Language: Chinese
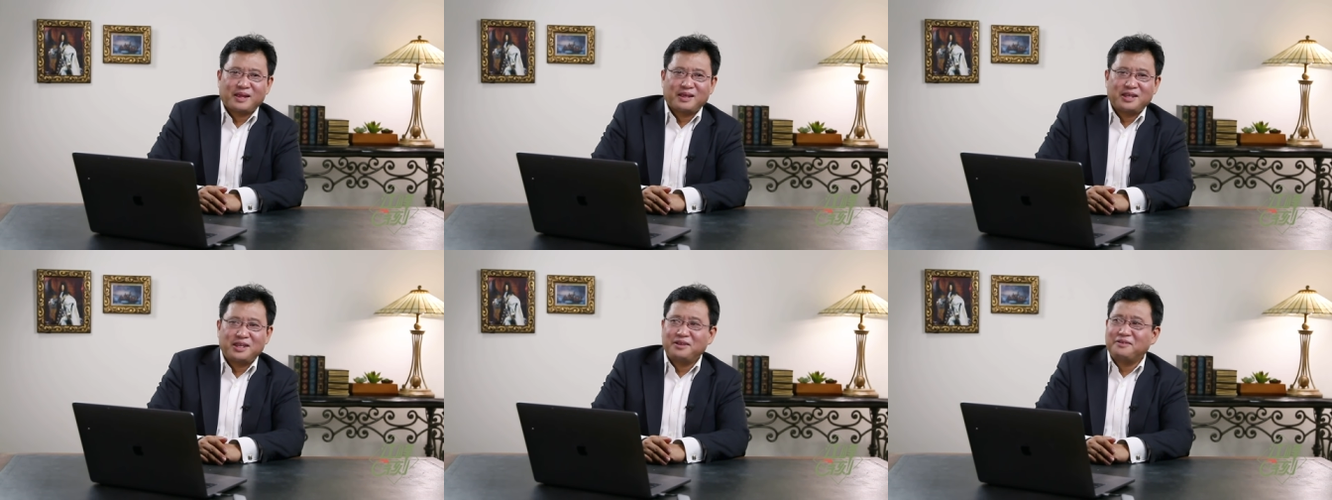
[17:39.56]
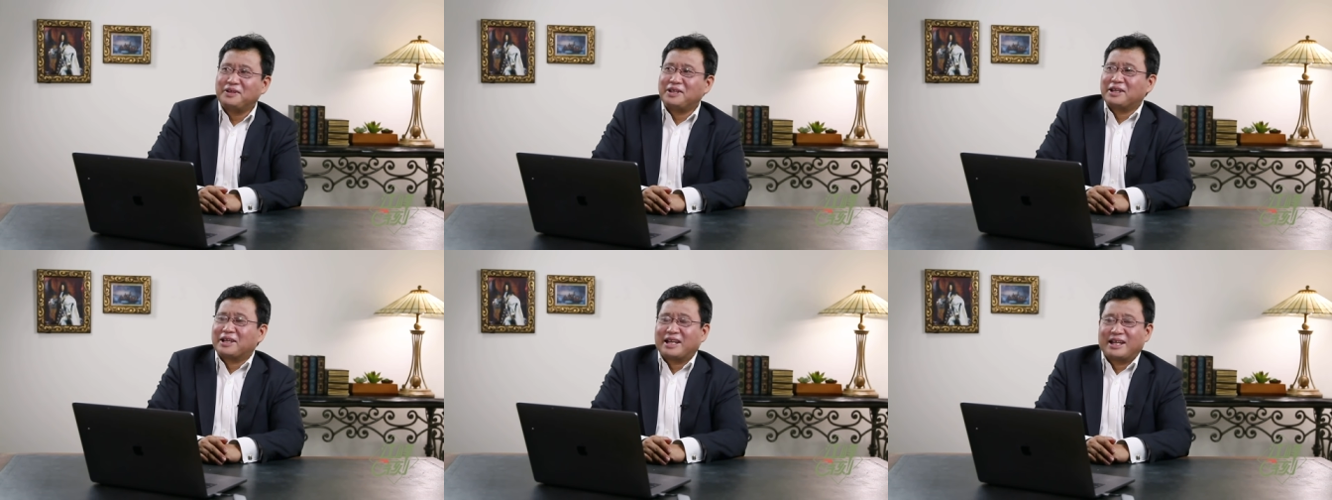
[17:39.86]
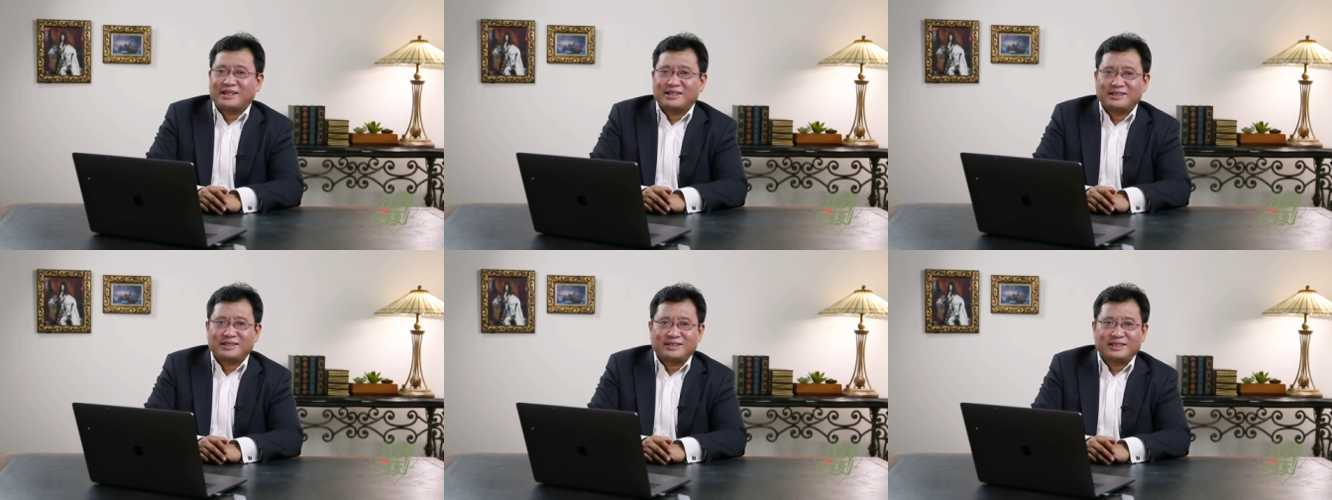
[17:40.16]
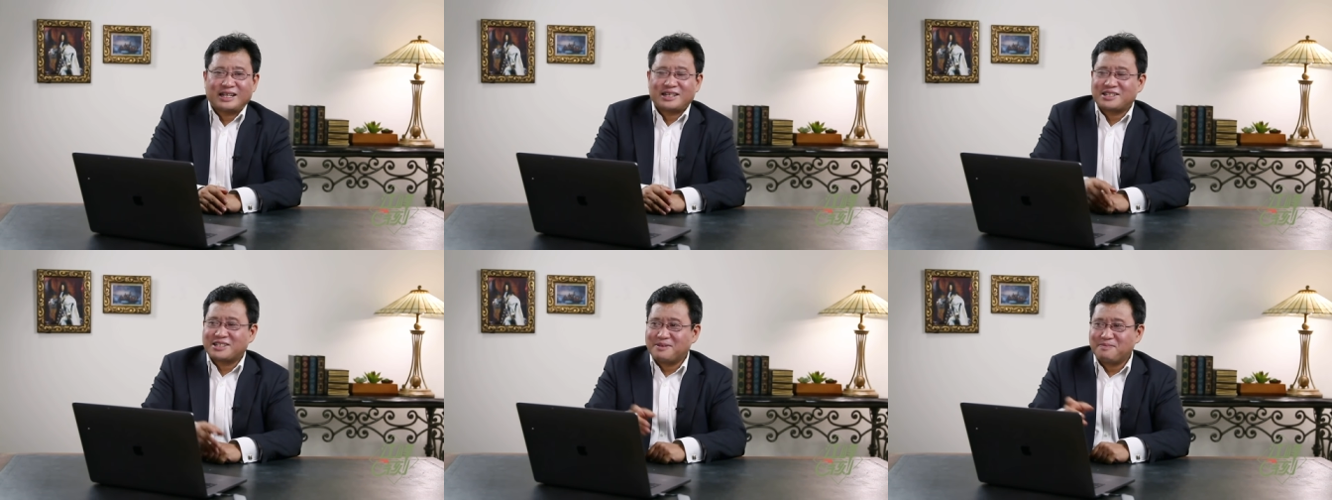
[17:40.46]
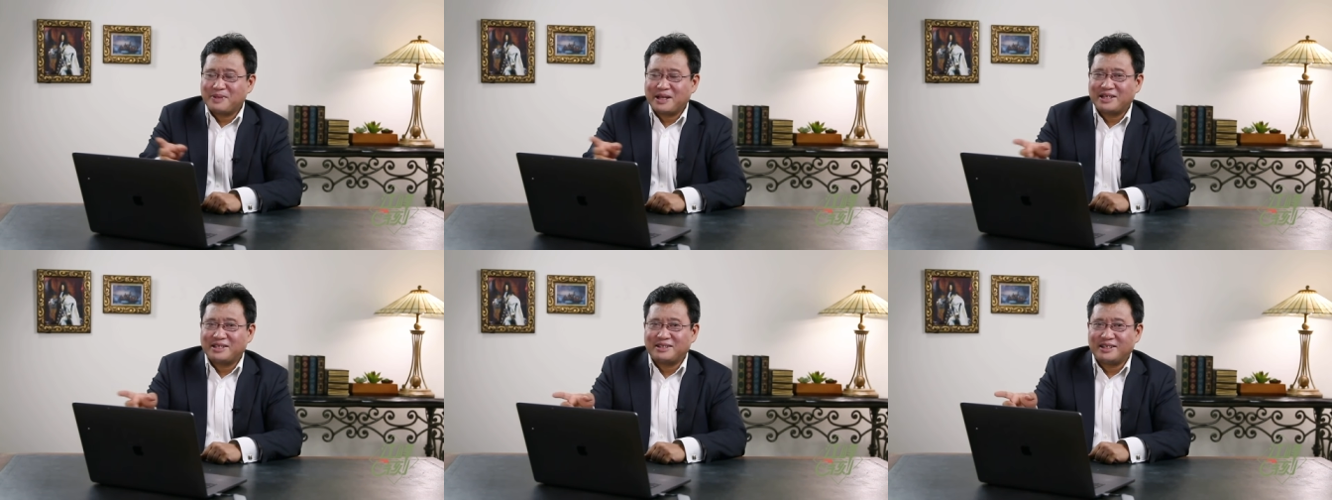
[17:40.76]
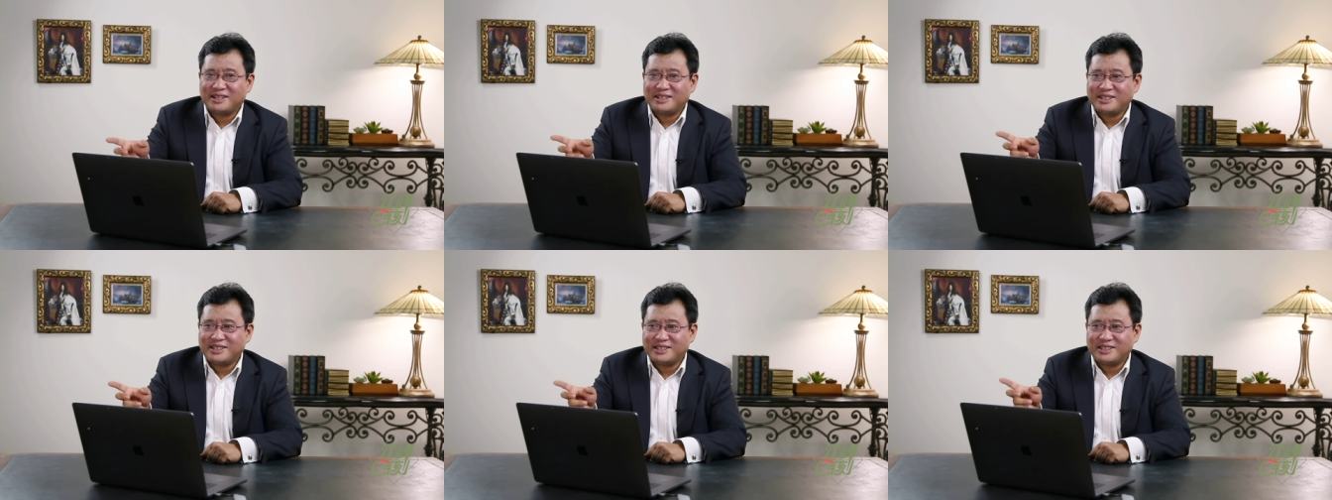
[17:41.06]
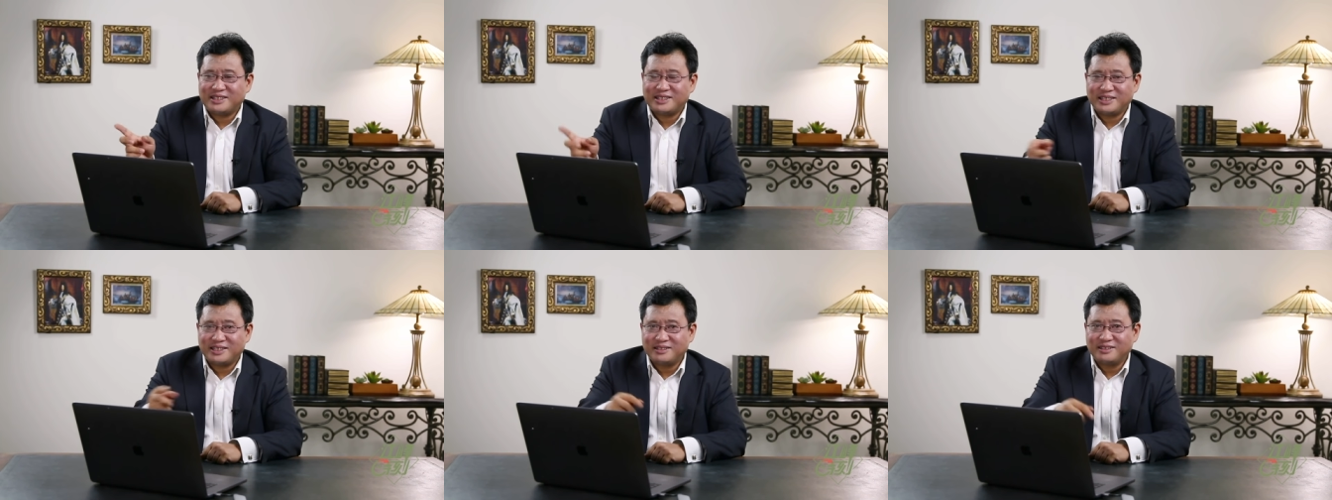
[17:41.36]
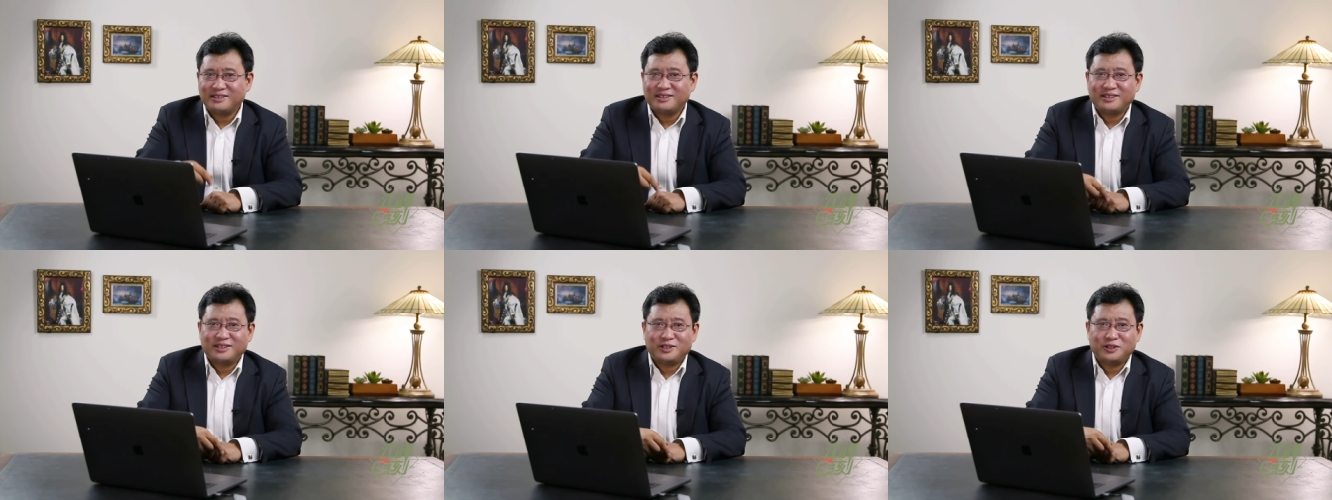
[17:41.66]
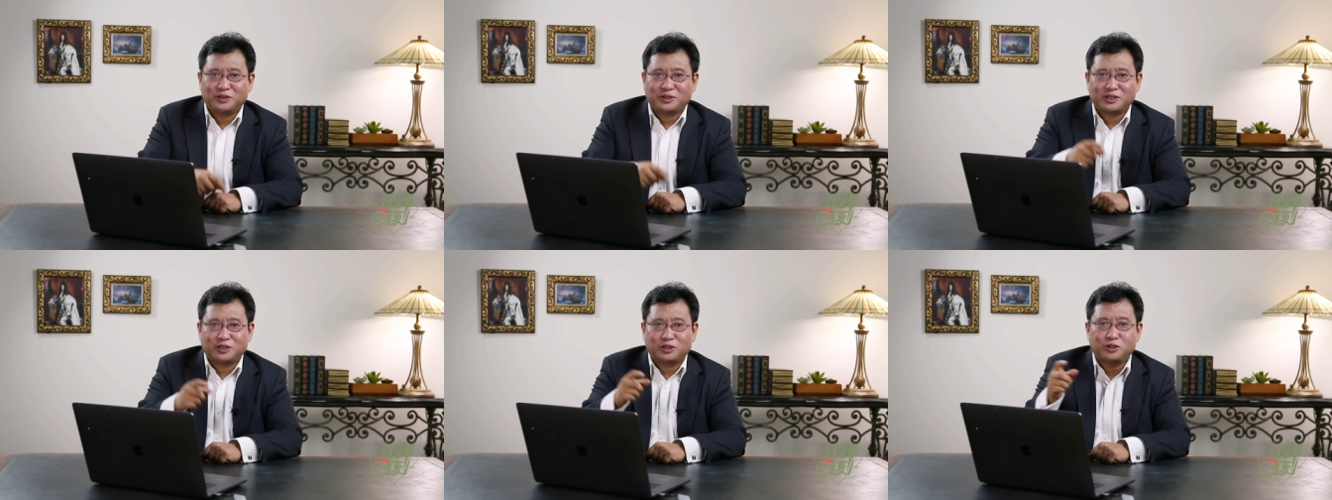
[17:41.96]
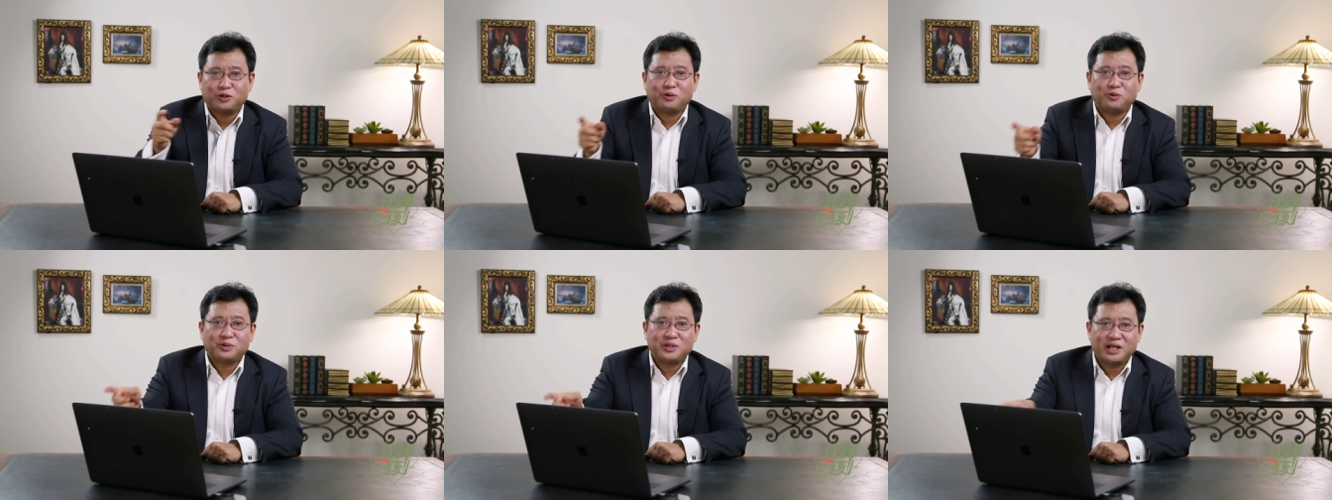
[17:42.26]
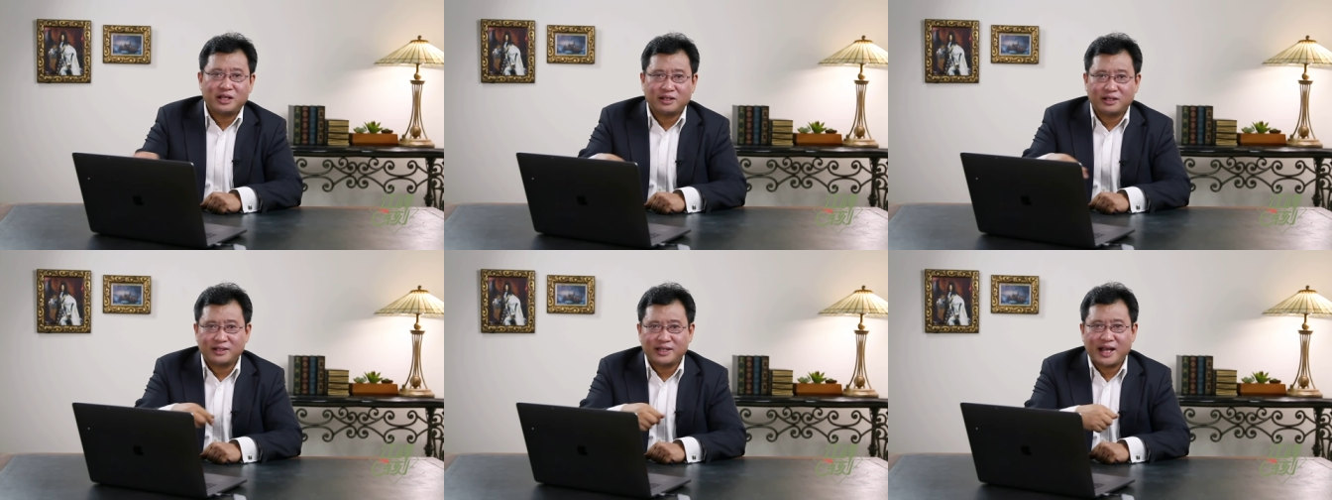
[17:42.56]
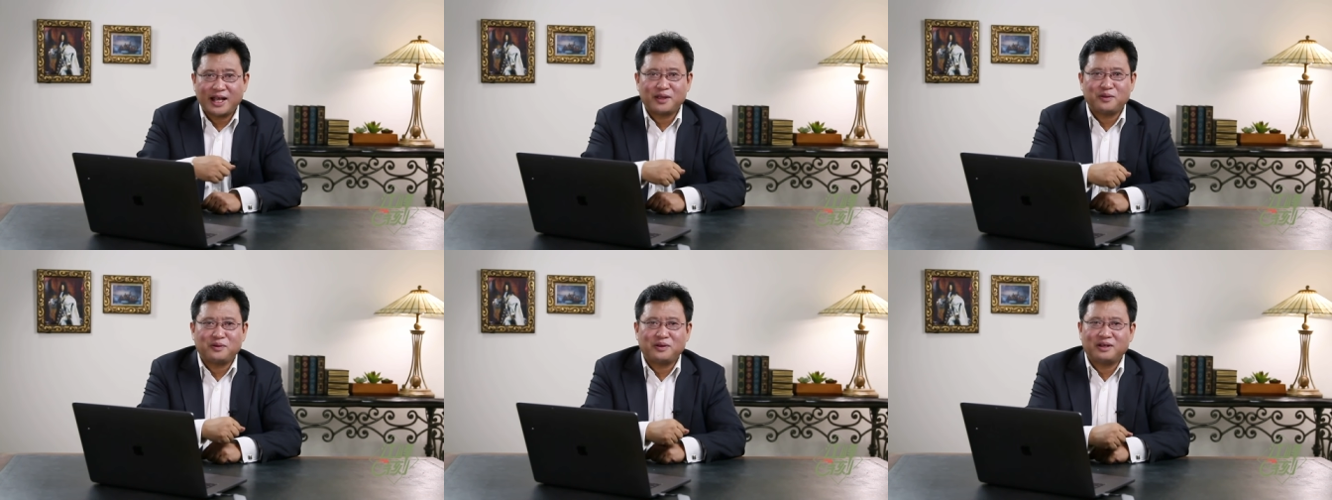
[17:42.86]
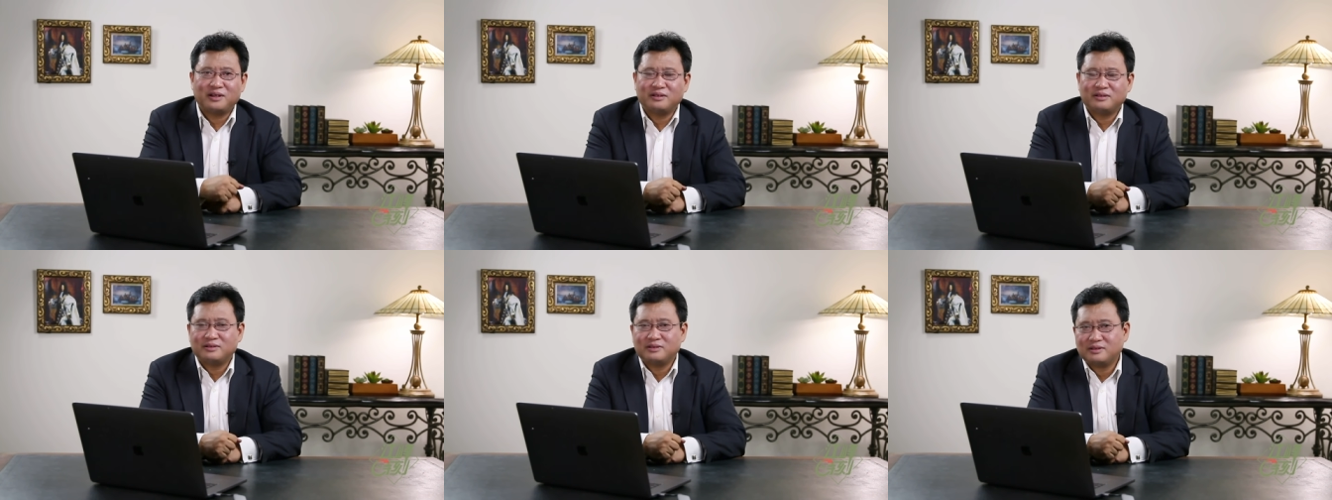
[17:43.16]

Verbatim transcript: 因为你看，他身边的人已经有着同样的待遇了。